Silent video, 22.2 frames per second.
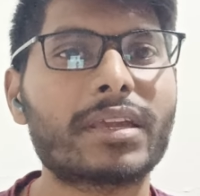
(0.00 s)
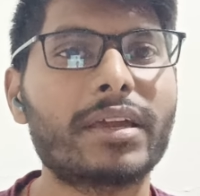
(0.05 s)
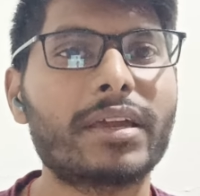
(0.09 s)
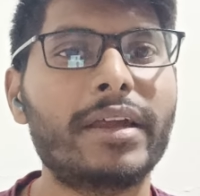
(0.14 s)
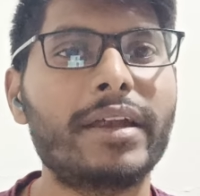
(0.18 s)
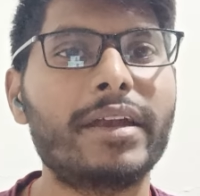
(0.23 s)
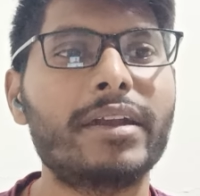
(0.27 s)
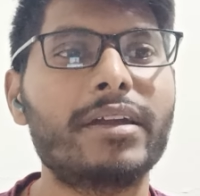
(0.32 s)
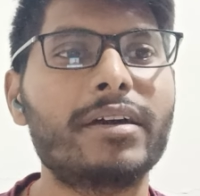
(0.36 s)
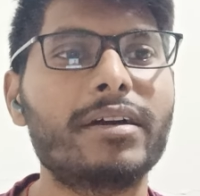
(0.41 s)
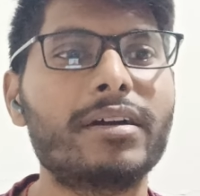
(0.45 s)

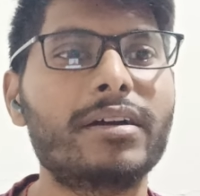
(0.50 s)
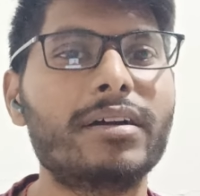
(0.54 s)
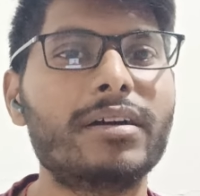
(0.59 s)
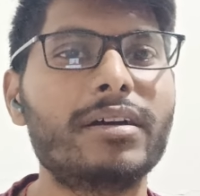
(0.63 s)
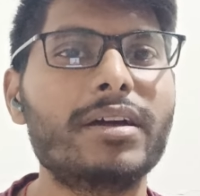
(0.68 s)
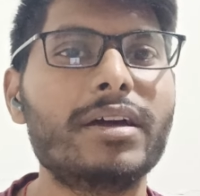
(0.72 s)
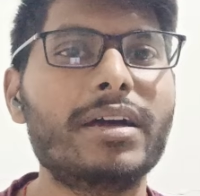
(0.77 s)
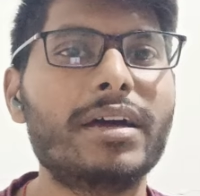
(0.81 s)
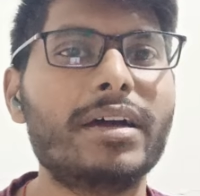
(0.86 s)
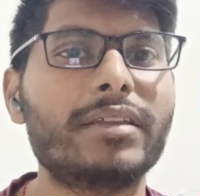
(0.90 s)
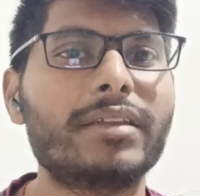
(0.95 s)
एंड
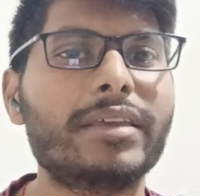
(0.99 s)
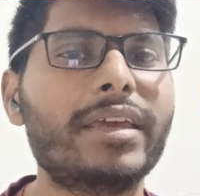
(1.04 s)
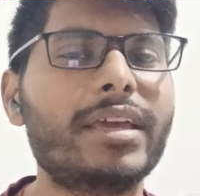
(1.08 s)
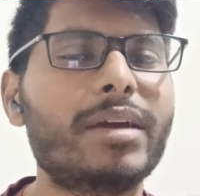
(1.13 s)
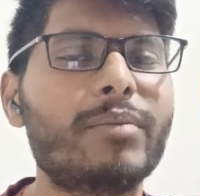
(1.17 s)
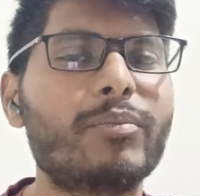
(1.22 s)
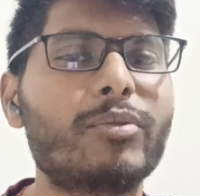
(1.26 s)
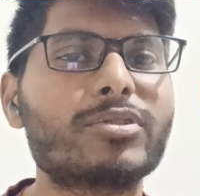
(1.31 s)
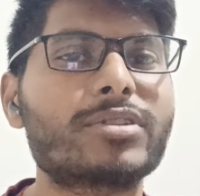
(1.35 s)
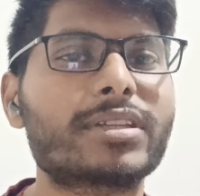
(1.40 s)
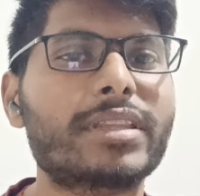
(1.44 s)
यही
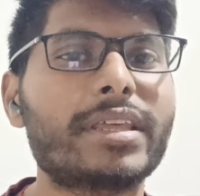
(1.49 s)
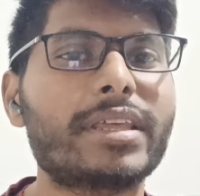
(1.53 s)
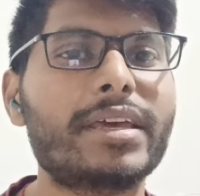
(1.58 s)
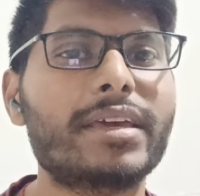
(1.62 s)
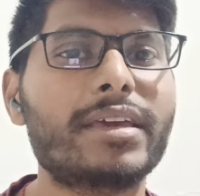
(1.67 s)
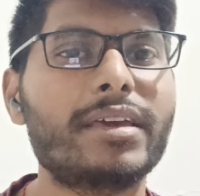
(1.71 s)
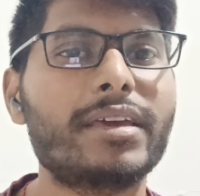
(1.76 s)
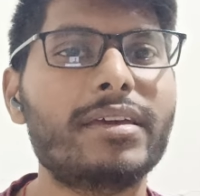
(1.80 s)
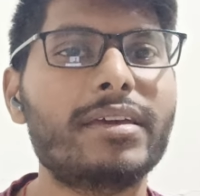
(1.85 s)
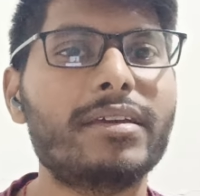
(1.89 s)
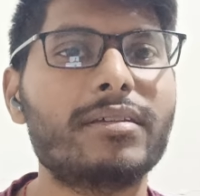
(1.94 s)
हम बोल सकते हैं
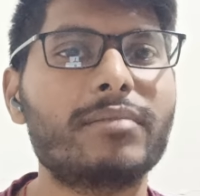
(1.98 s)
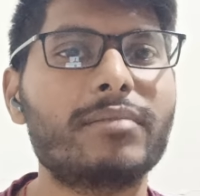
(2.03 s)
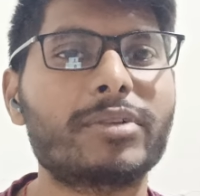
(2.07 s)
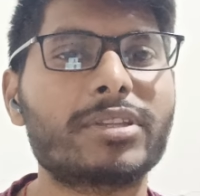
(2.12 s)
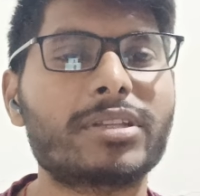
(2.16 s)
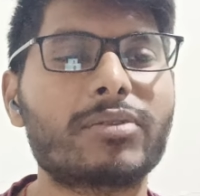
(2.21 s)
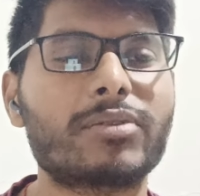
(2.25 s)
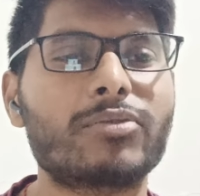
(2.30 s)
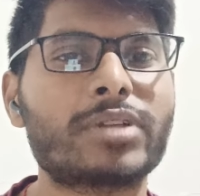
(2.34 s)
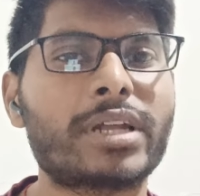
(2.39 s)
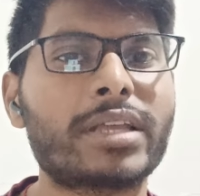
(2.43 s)
कि
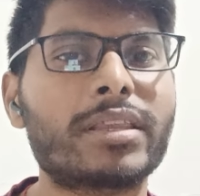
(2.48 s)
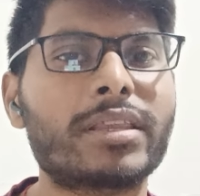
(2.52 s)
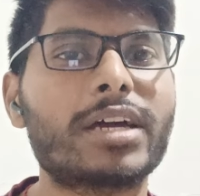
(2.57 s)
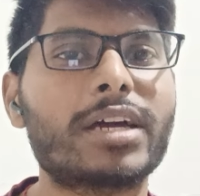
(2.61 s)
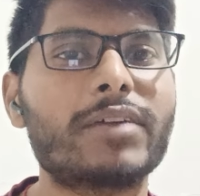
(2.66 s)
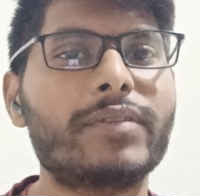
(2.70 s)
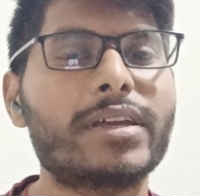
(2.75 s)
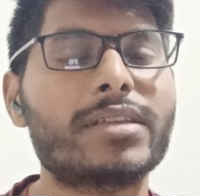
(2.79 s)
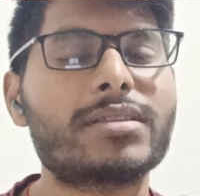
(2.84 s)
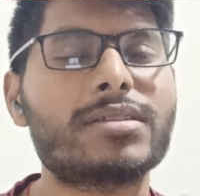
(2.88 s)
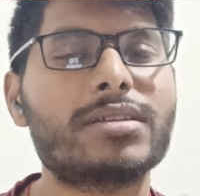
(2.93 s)
मतलब गुजरात में
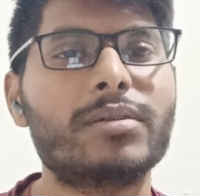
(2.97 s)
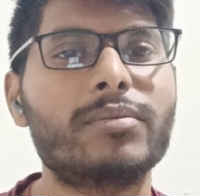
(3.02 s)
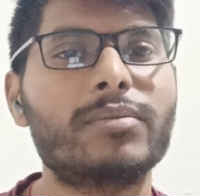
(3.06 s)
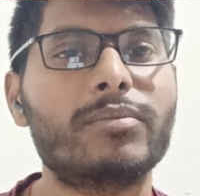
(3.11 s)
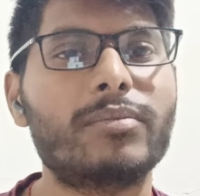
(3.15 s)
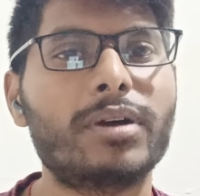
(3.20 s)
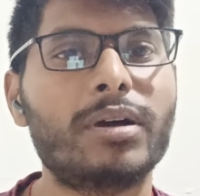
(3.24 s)
काफ़ी अच्छी